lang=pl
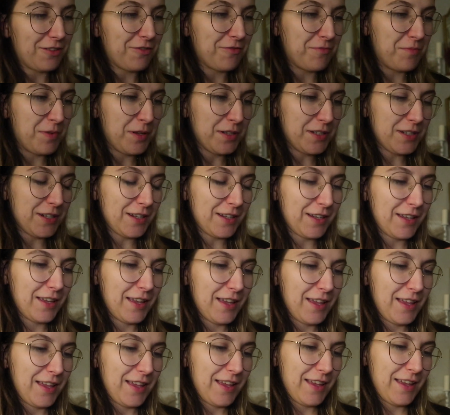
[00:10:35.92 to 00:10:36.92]
kubeczek.
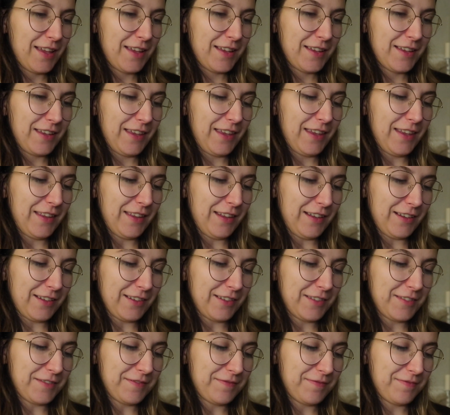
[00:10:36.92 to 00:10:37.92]
I
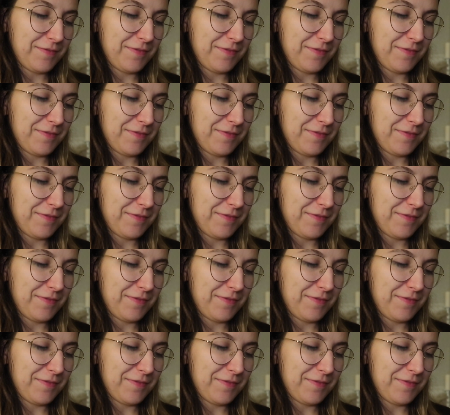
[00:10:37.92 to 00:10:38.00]
tak.